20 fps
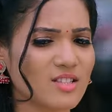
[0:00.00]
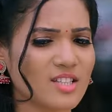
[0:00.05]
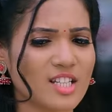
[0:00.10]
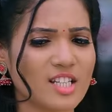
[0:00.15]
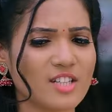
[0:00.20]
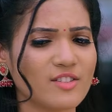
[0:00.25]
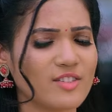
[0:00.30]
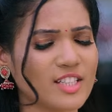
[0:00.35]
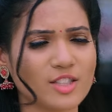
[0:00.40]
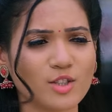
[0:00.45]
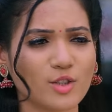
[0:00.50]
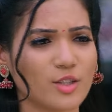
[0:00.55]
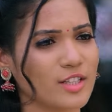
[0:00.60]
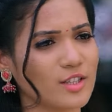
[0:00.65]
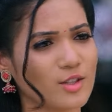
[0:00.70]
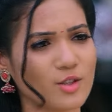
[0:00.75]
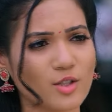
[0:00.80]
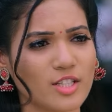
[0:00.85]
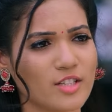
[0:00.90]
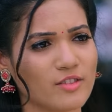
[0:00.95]

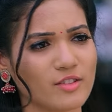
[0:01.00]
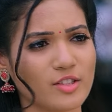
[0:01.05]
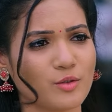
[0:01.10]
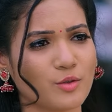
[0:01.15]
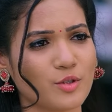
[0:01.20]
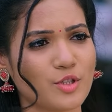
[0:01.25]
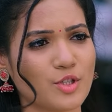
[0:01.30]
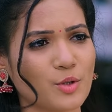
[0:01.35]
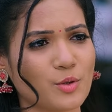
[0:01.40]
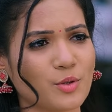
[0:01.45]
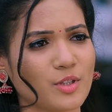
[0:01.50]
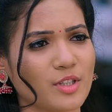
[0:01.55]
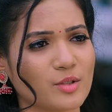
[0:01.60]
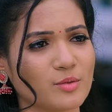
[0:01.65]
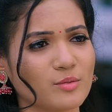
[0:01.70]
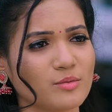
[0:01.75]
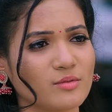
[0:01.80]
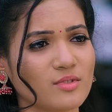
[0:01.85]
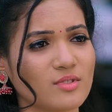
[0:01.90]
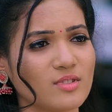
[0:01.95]
శ్రీవలితో ఎంతో జీవితం
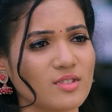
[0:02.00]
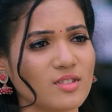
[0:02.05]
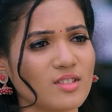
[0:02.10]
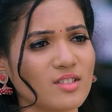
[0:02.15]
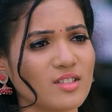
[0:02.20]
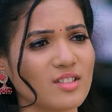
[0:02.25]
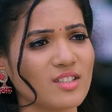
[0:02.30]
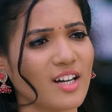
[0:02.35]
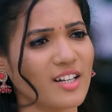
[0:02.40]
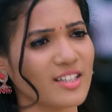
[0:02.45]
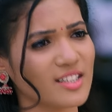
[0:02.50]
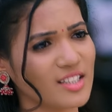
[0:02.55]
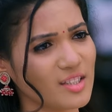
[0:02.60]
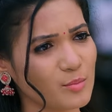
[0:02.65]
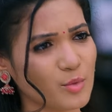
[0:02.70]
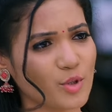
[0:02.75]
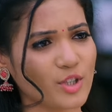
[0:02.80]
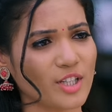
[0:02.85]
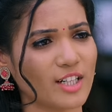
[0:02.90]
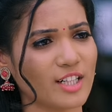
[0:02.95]
ఊహించుకున్నాను
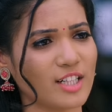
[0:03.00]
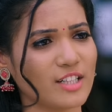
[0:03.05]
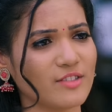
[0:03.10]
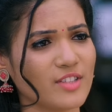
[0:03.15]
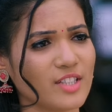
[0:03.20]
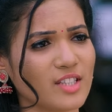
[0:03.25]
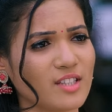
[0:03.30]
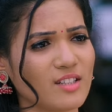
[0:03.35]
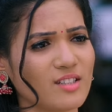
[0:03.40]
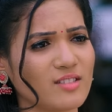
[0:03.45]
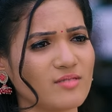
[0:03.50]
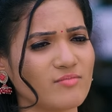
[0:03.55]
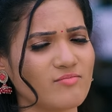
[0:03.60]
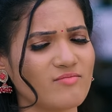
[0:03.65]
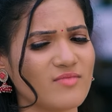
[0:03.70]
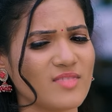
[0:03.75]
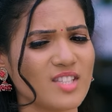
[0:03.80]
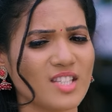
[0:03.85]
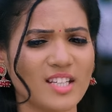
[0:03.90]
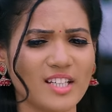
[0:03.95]
కానీ ఇప్పుడు నా లైఫ్
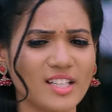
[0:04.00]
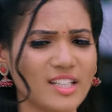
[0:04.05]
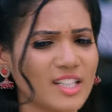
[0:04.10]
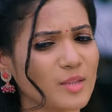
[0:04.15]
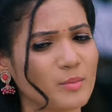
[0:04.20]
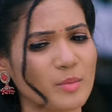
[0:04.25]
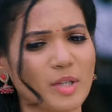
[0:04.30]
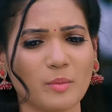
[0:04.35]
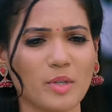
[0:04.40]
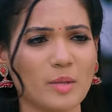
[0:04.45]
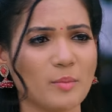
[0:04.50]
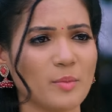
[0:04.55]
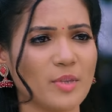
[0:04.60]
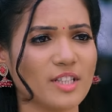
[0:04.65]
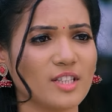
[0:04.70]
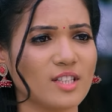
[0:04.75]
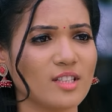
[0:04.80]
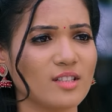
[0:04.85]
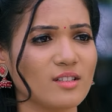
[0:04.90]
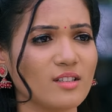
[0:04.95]
అంతా చీకటిమయం
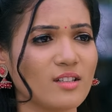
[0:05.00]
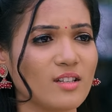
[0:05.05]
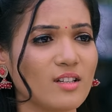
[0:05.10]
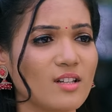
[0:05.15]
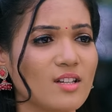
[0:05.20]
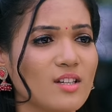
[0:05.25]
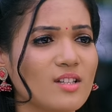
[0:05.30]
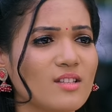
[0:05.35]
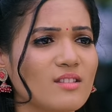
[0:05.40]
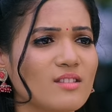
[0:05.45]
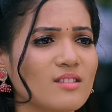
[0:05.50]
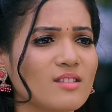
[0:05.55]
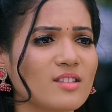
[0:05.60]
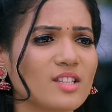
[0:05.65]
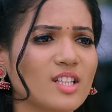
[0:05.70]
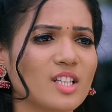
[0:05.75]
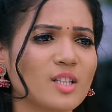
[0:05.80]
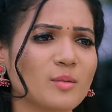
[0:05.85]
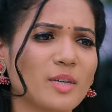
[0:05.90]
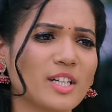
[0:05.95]
అయిపోయింది
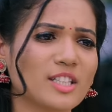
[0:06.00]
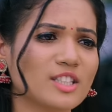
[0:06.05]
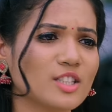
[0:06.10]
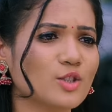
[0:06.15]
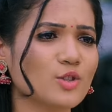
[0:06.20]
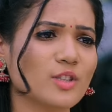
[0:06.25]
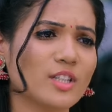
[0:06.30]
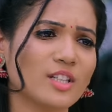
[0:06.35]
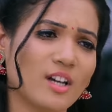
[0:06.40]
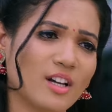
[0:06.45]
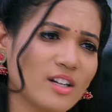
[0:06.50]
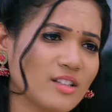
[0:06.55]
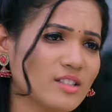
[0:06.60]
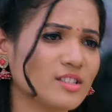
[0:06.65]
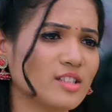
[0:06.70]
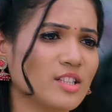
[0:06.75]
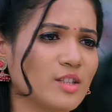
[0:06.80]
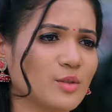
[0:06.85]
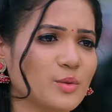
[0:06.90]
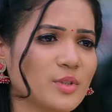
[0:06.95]
తన భర్తతో తను
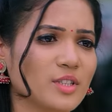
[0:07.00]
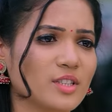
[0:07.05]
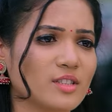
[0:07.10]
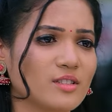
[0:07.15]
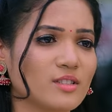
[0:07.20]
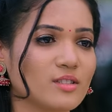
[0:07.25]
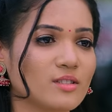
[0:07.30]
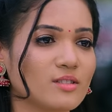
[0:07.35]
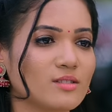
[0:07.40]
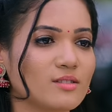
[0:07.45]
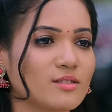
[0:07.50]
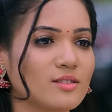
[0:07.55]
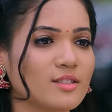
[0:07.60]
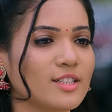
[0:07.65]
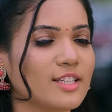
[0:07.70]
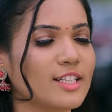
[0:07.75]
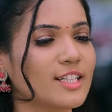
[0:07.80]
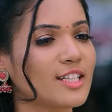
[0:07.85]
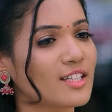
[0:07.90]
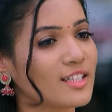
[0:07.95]
ఆనందంగా ఉంది
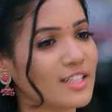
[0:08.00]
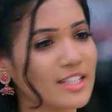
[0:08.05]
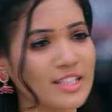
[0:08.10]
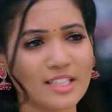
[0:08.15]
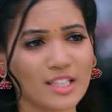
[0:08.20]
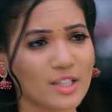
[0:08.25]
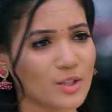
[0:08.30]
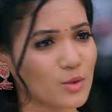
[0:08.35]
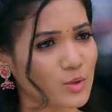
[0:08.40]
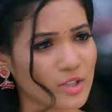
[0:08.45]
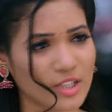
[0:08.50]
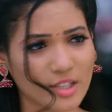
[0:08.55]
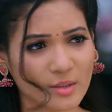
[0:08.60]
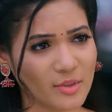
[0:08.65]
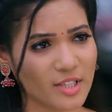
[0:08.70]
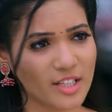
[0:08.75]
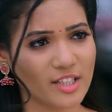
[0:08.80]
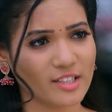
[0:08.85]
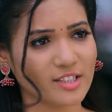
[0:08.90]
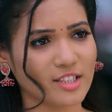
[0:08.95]
ఇక నేను ఇక్కడ
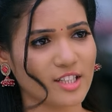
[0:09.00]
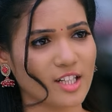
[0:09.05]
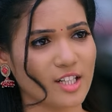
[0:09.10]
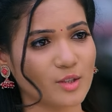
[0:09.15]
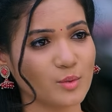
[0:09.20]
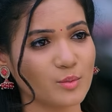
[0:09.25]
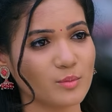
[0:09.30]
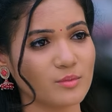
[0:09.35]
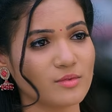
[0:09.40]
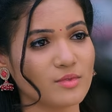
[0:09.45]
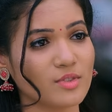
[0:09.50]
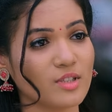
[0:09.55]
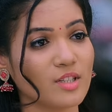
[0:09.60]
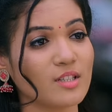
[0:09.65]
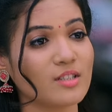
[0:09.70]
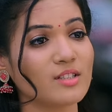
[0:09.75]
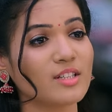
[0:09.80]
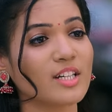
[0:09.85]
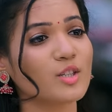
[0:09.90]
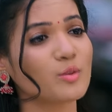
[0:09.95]
ఉండడం కరెక్ట్ కాదు
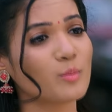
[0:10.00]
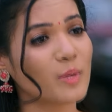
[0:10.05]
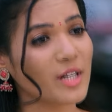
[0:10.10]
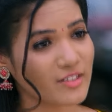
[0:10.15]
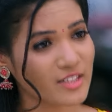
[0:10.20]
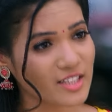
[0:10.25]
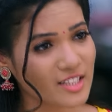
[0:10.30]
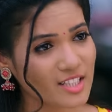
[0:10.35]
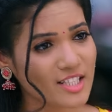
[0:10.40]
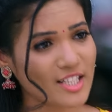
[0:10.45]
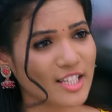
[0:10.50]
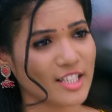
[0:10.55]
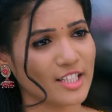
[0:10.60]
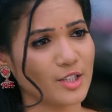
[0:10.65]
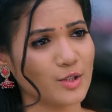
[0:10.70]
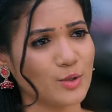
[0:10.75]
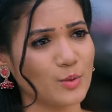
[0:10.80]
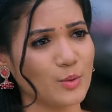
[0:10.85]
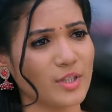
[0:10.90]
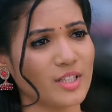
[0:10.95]
నన్ను బలవంతం
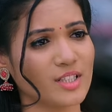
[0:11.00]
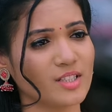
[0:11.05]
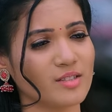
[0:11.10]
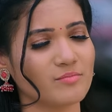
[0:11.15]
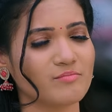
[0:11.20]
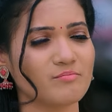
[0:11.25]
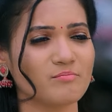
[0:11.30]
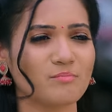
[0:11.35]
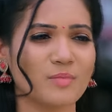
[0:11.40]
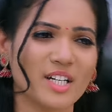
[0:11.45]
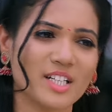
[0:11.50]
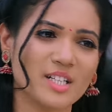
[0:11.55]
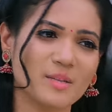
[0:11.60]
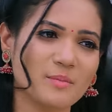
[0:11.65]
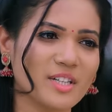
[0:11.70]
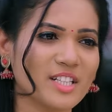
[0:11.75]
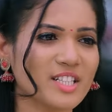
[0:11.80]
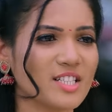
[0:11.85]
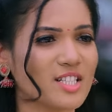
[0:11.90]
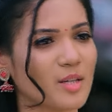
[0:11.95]
చెయ్యకు అని మరీ
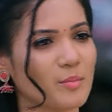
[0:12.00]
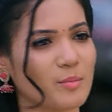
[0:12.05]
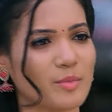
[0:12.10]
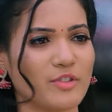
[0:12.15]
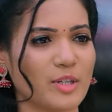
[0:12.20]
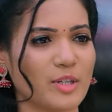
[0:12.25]
మరీ చెప్పి